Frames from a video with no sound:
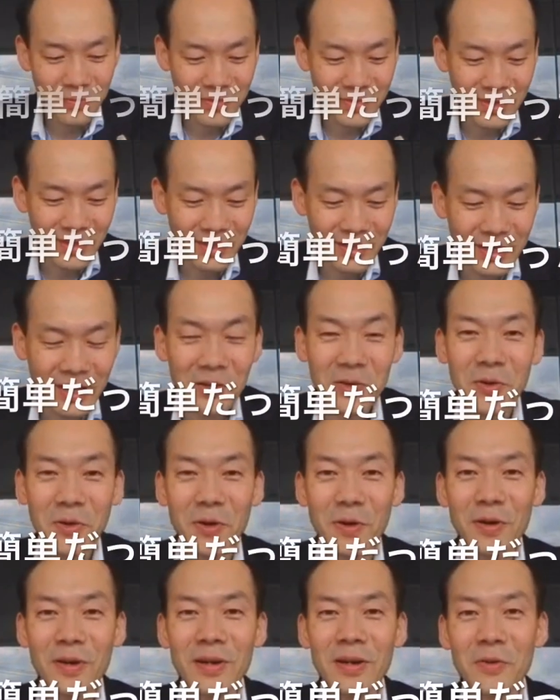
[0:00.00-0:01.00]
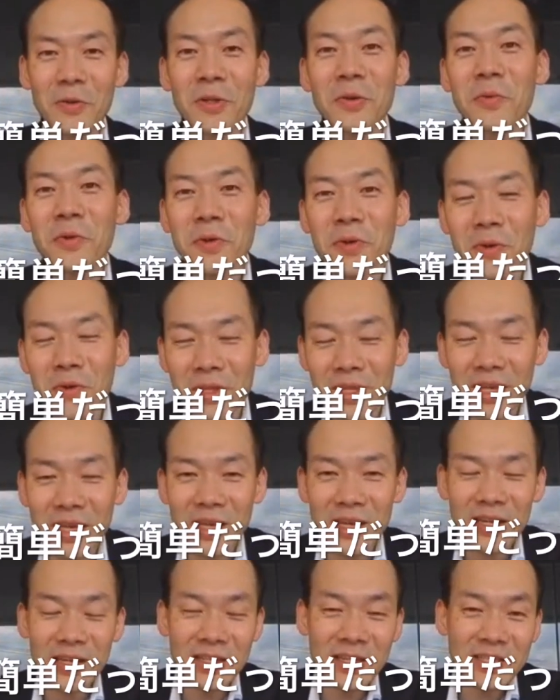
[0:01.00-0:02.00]
結構子供の頃って
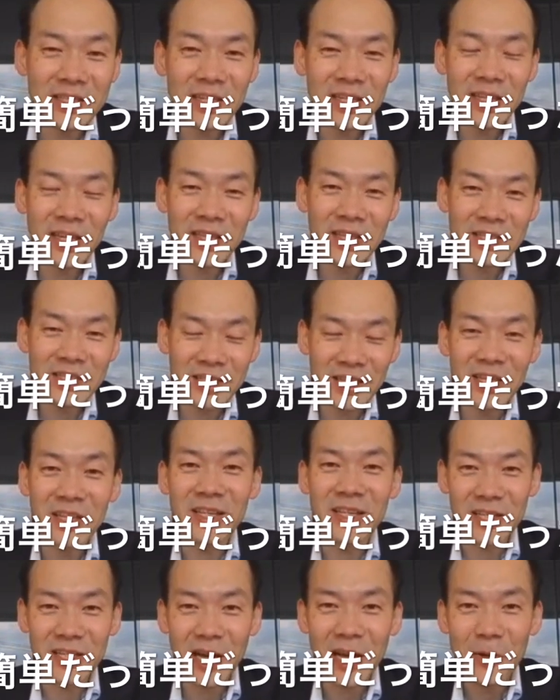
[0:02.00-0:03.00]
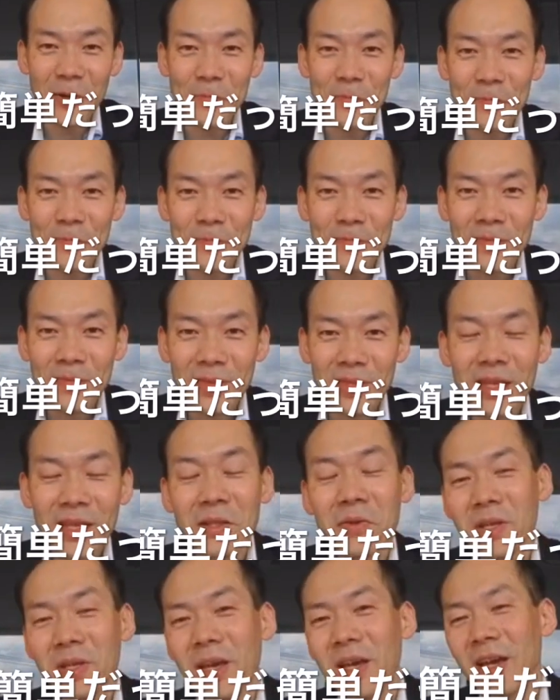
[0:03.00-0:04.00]
いたずらでやったじゃないですか。なの
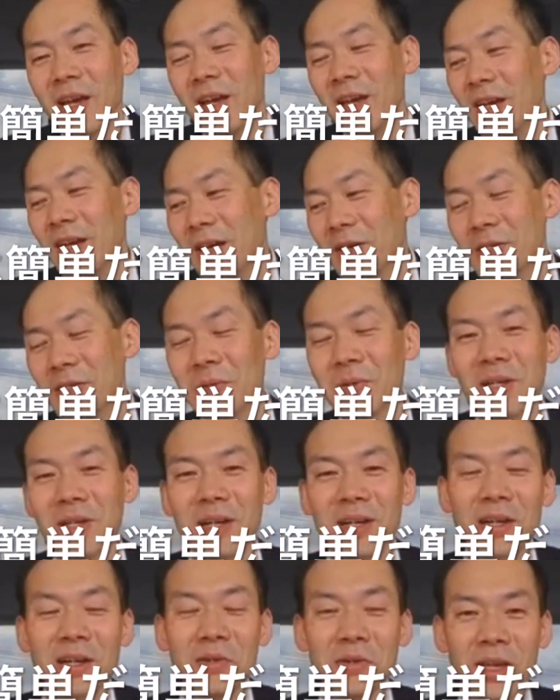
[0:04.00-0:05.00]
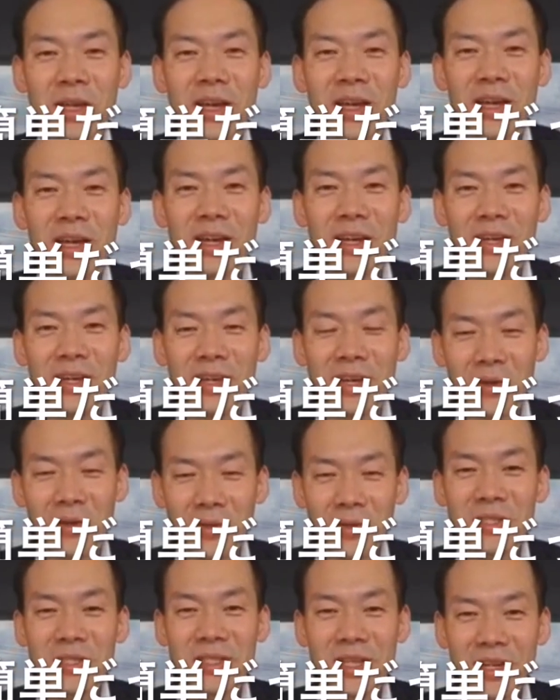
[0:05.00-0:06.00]
でその感覚でやろう
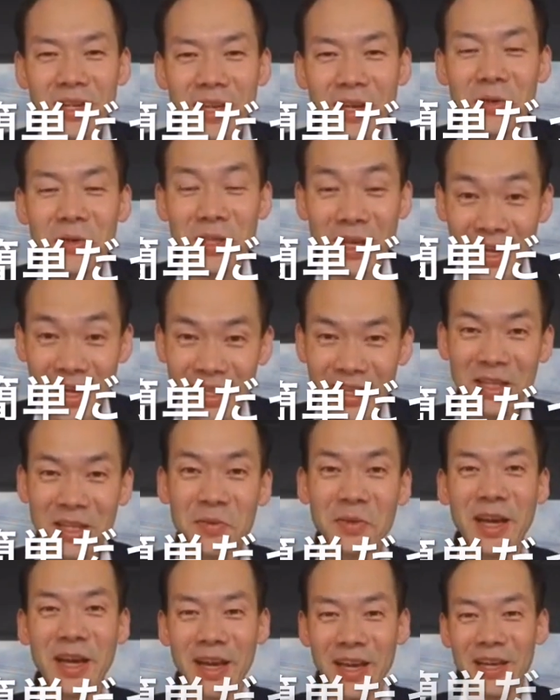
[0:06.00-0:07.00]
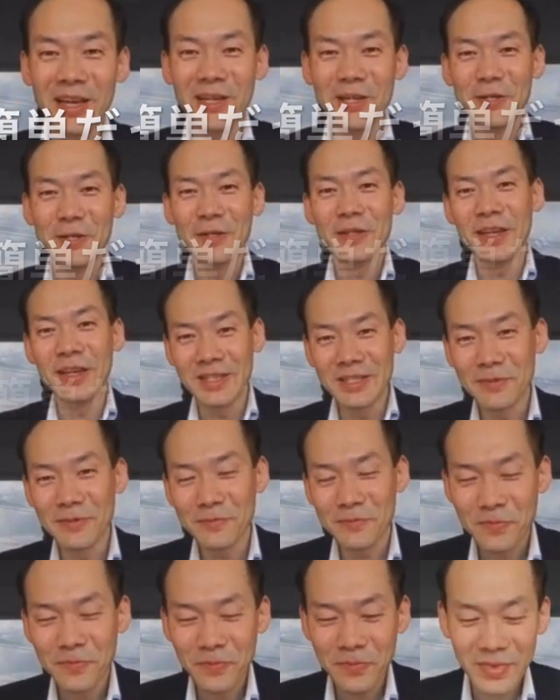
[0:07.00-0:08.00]
としたら結構大変だったみたいです。
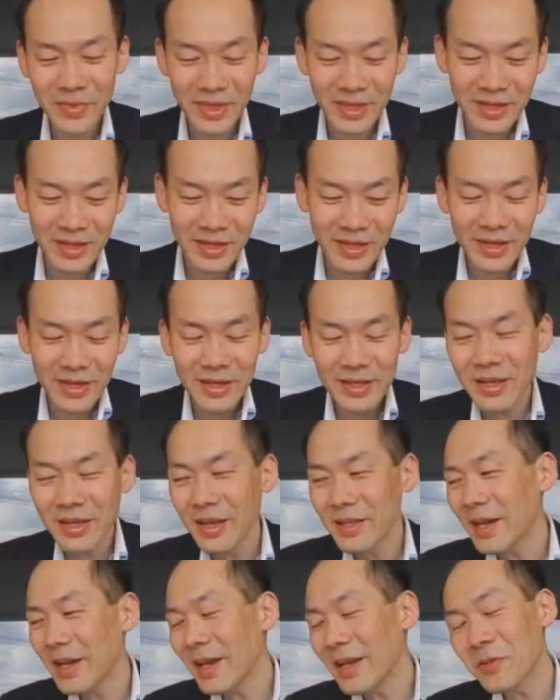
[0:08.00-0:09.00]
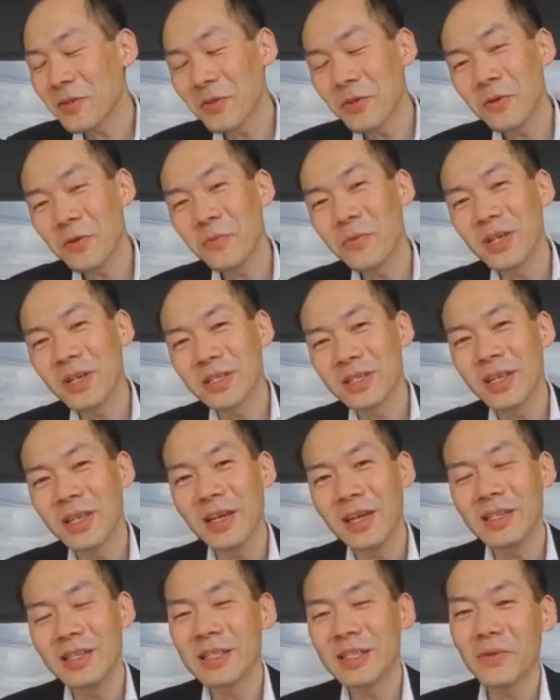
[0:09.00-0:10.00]
でダイエットの本もですね、
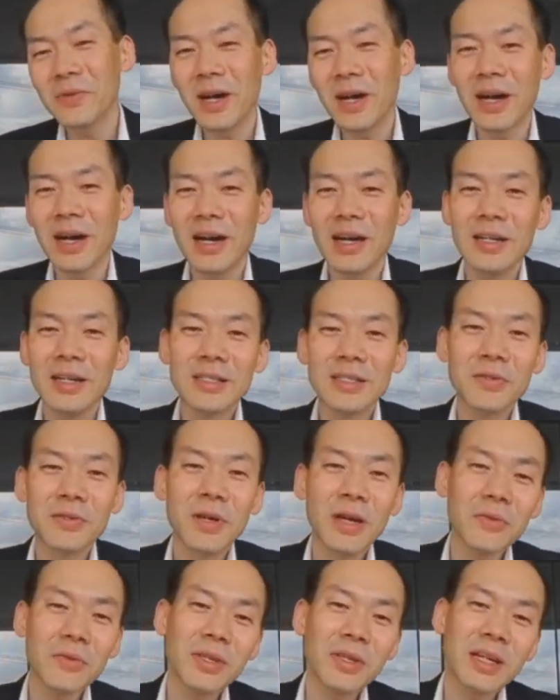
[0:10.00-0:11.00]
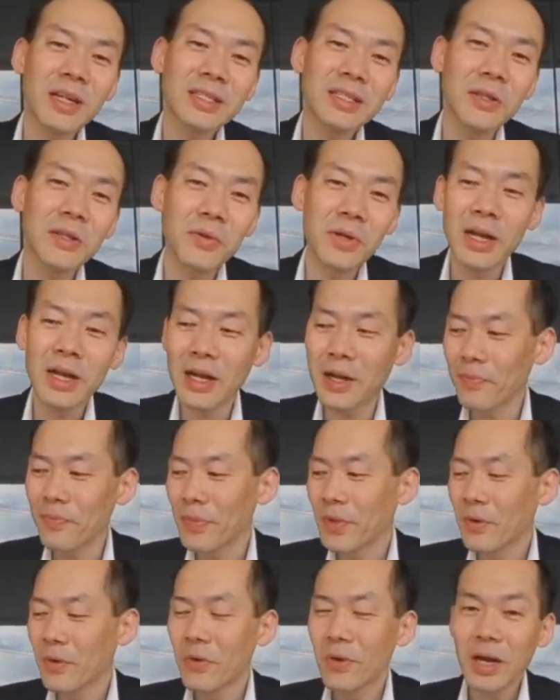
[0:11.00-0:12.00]
実はその後に出したのが
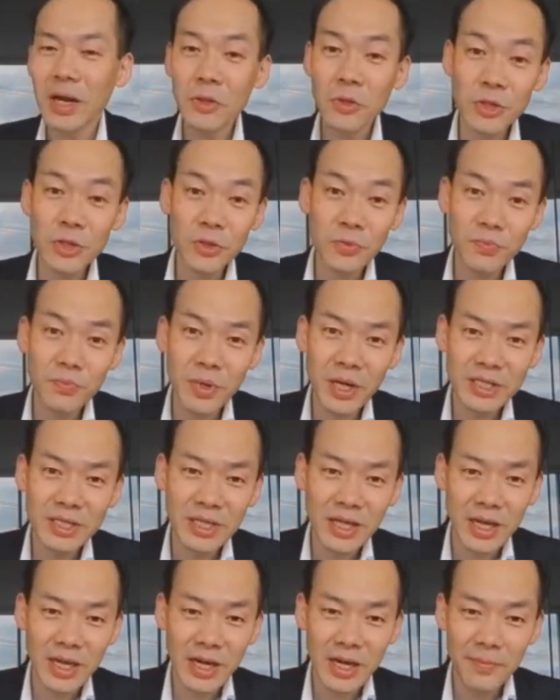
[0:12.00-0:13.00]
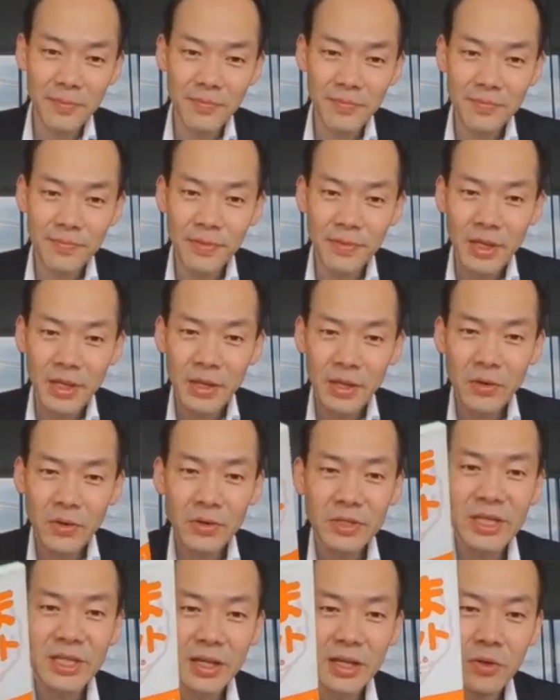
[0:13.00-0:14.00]
他の出版社からこ
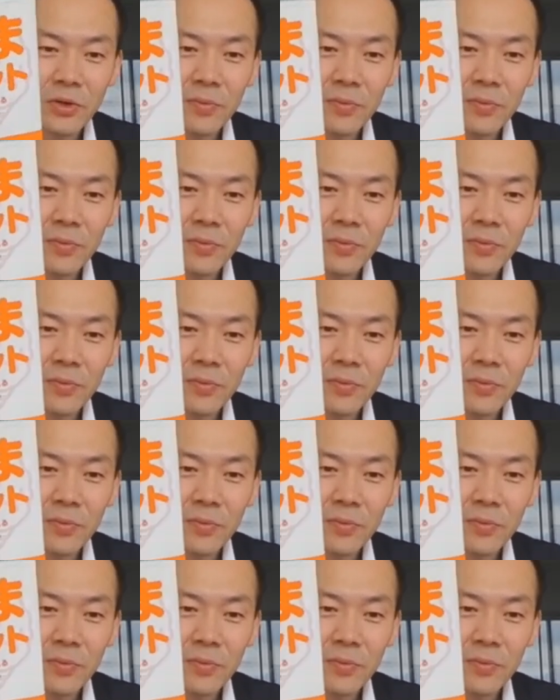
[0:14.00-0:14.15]
ちらの